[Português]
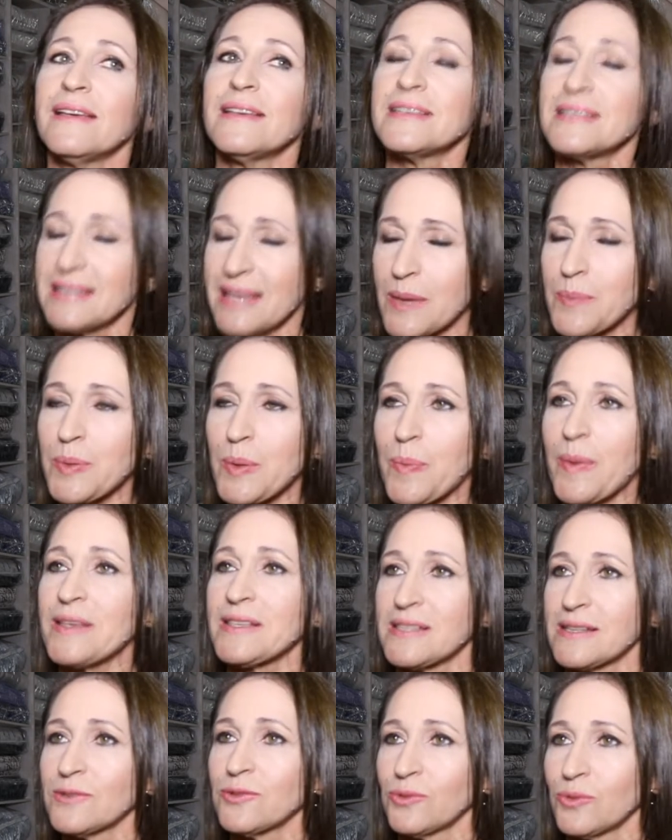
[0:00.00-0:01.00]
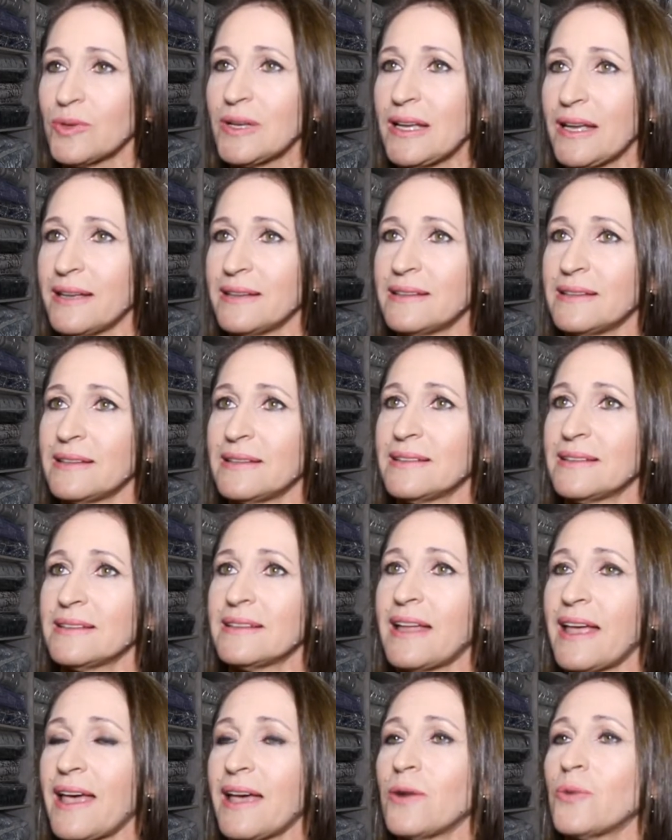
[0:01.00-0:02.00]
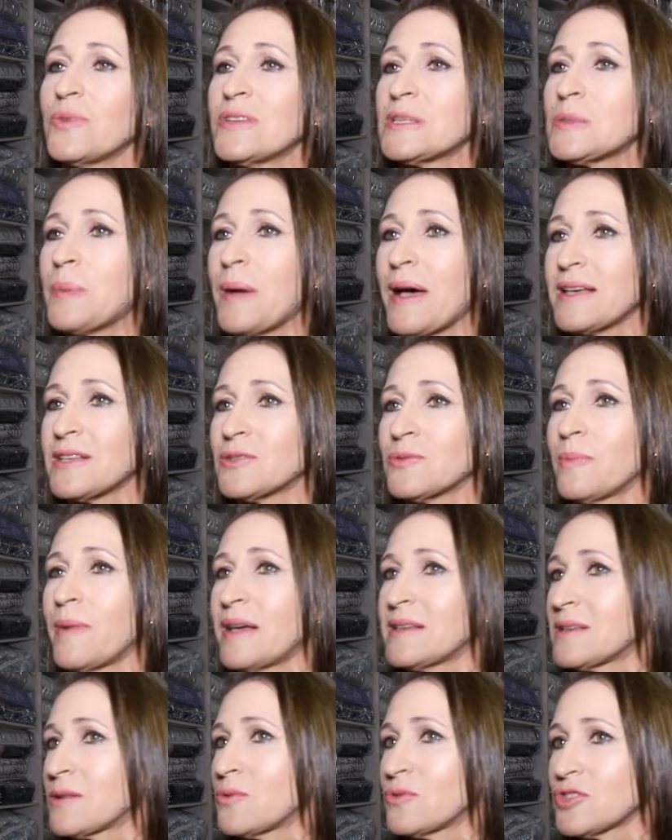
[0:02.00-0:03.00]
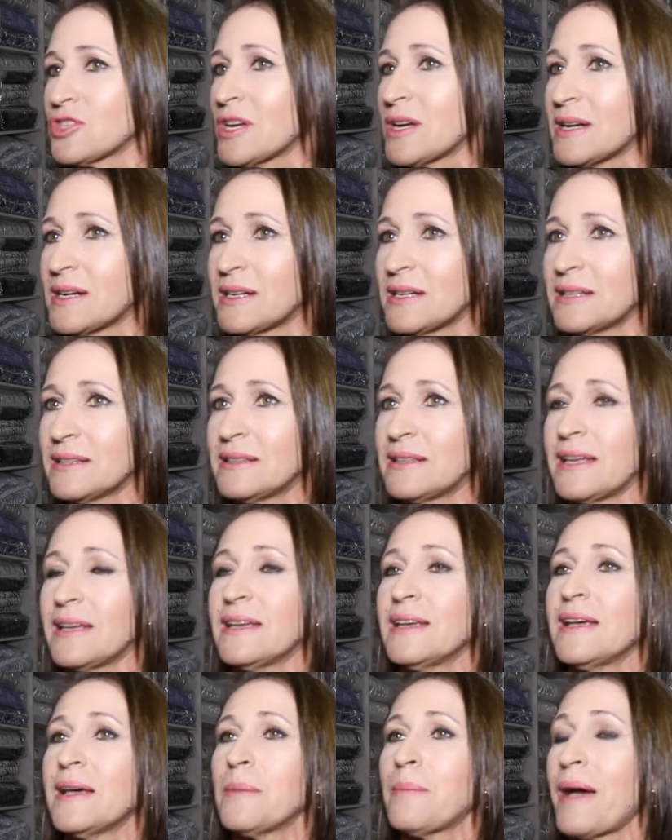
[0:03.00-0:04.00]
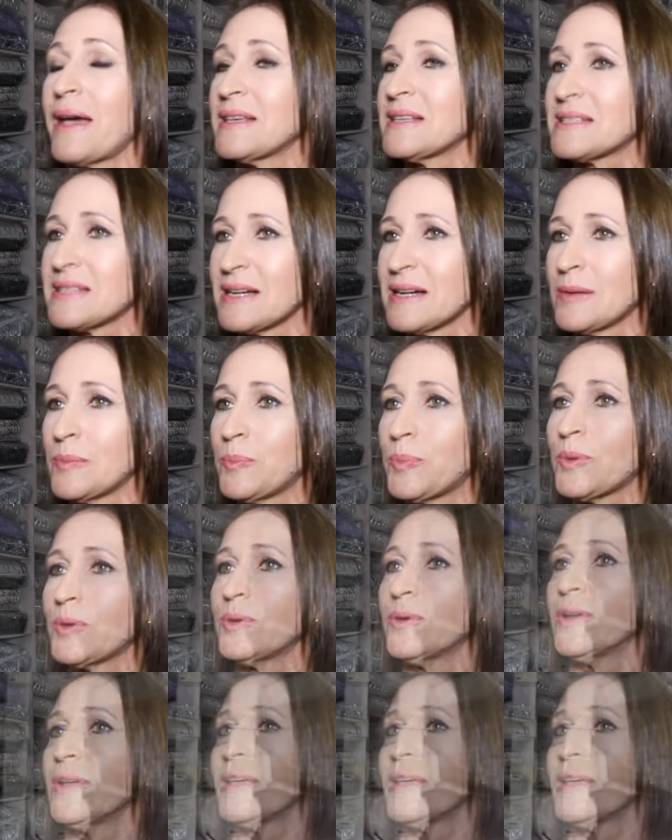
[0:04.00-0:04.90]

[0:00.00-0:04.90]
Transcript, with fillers: sempre pensando no cliente, né? Um espaço mais aconchegante, mais amplo